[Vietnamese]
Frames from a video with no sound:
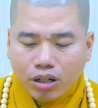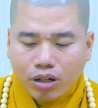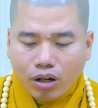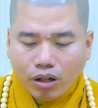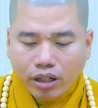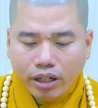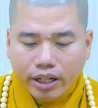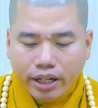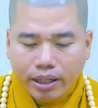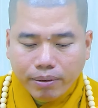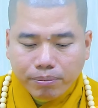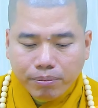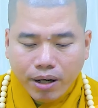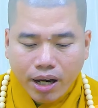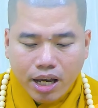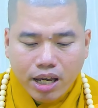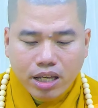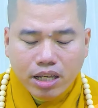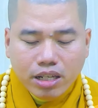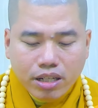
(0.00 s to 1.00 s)
có niềm
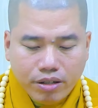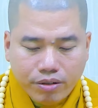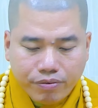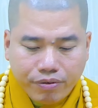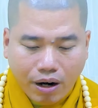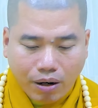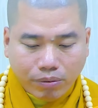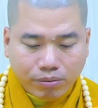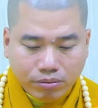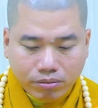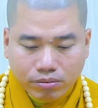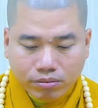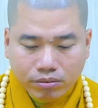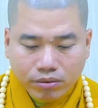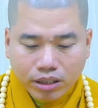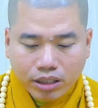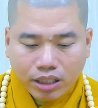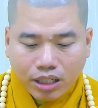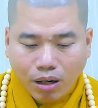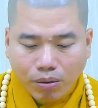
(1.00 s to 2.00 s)
hy vọng
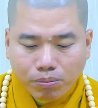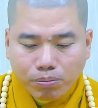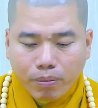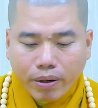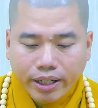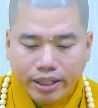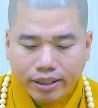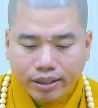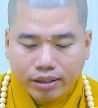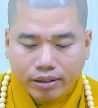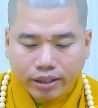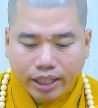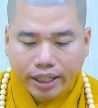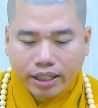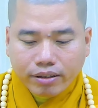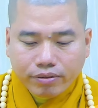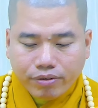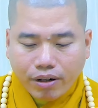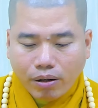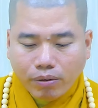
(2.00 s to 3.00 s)
không bị
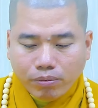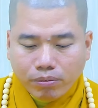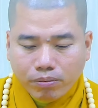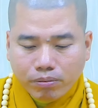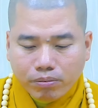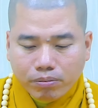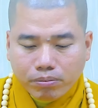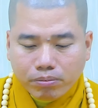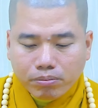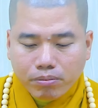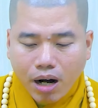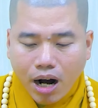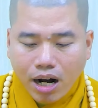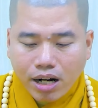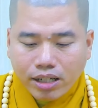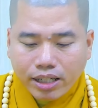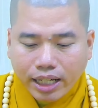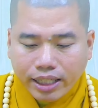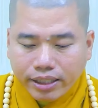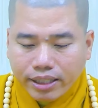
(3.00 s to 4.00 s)
tuyệt vọng
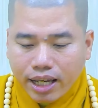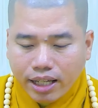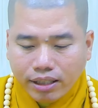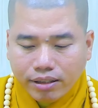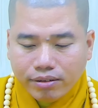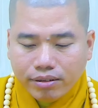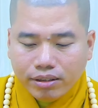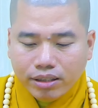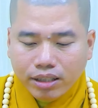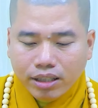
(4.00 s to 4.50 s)
bởi cái chết